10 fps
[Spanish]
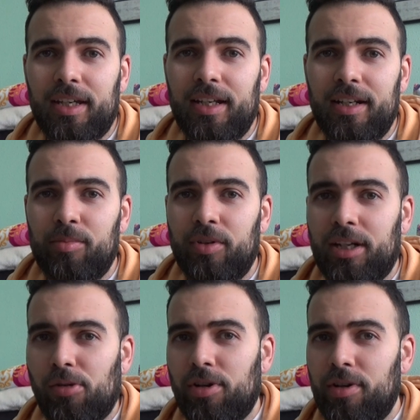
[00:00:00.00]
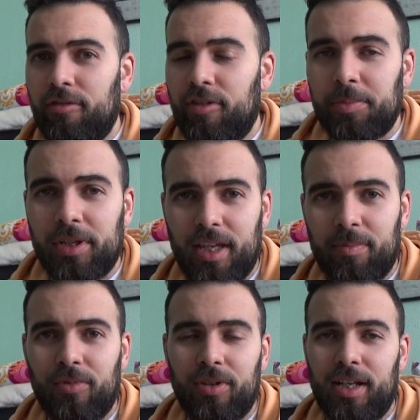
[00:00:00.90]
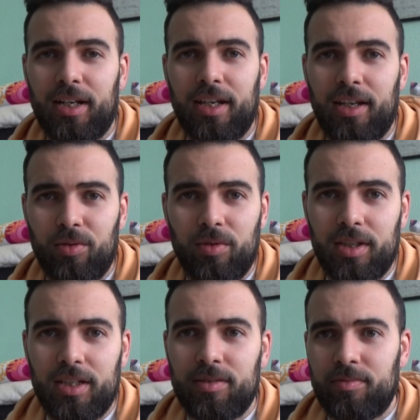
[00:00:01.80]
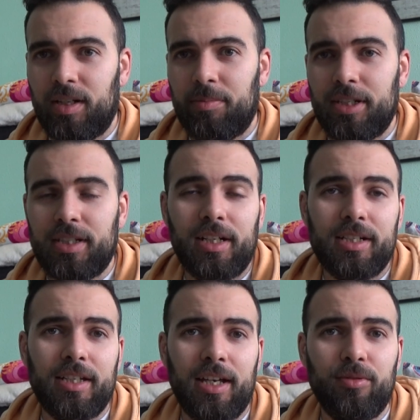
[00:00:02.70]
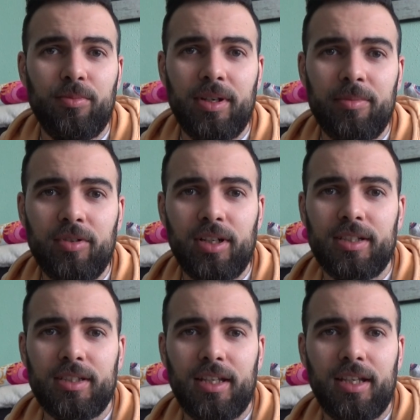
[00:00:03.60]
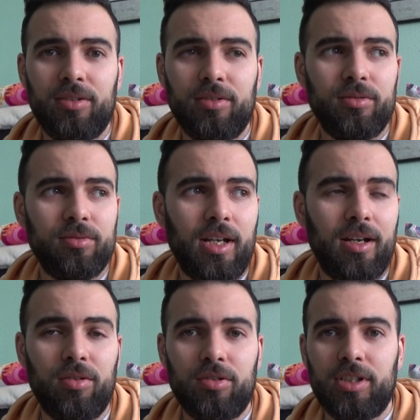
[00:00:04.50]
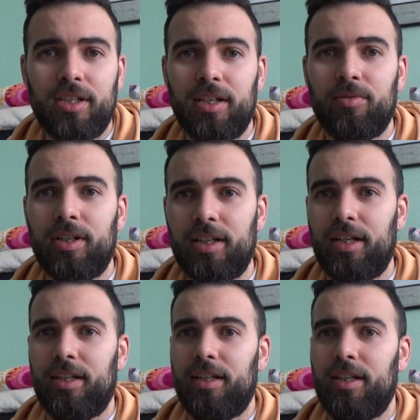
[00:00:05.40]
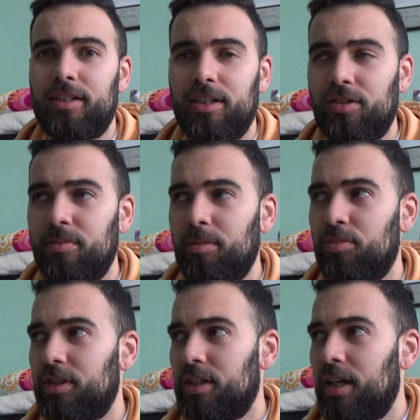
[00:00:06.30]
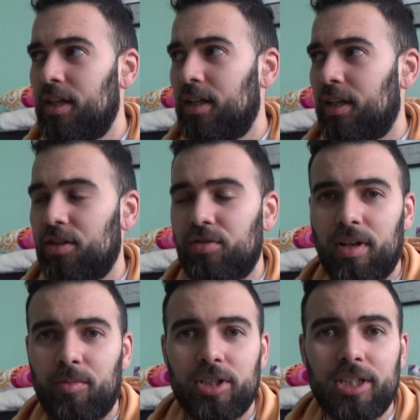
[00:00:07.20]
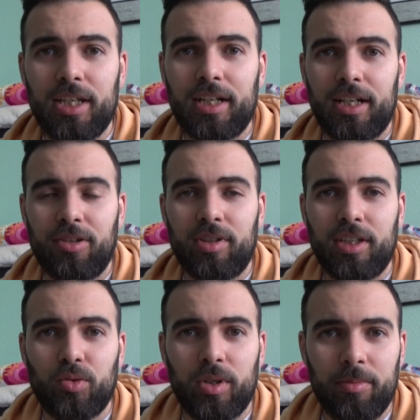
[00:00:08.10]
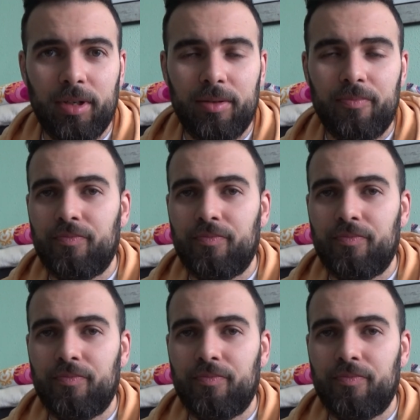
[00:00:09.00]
que le puede causar una enfermedad por darle dulces. Él piensa que le está dando un premio, que le está dando una golosina igual que la que él se toma, pues es una muestra de cariño hacia su animal.